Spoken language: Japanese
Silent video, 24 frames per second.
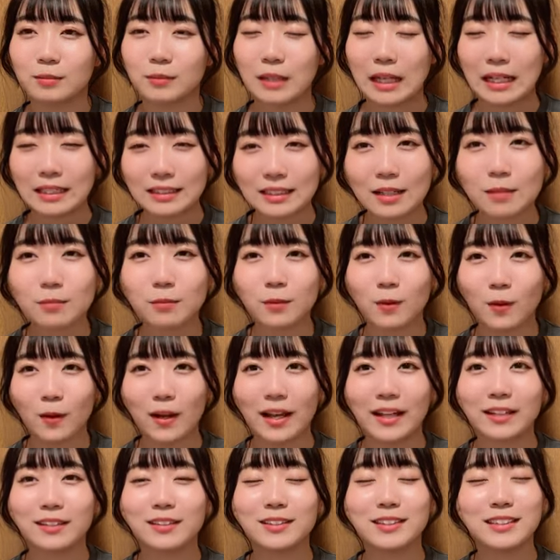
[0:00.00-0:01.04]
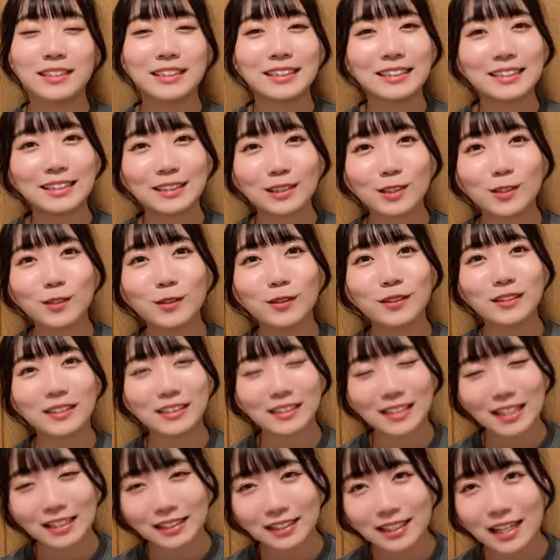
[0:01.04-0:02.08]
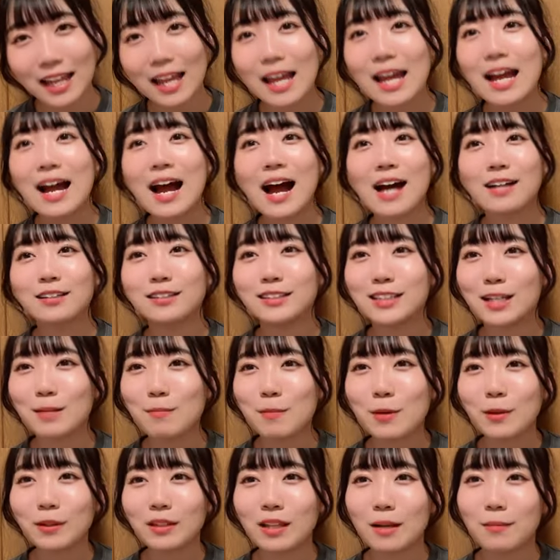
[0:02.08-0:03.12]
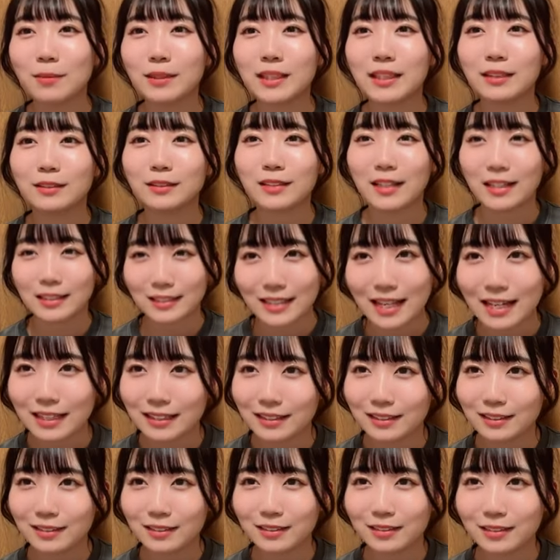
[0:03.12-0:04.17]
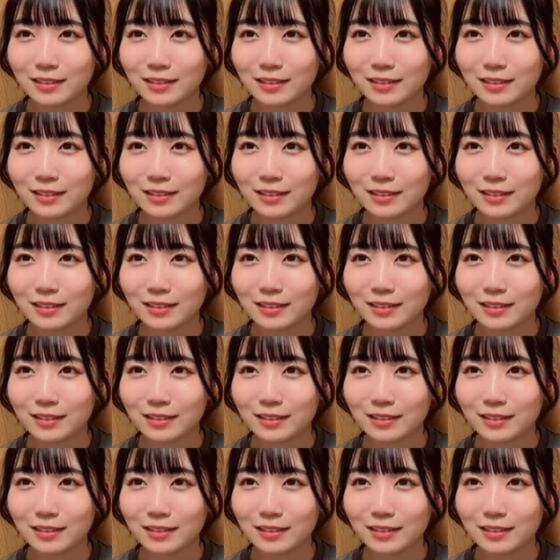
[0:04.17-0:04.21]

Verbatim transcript: みなさんもヘルシー志向になって春雨を食べてください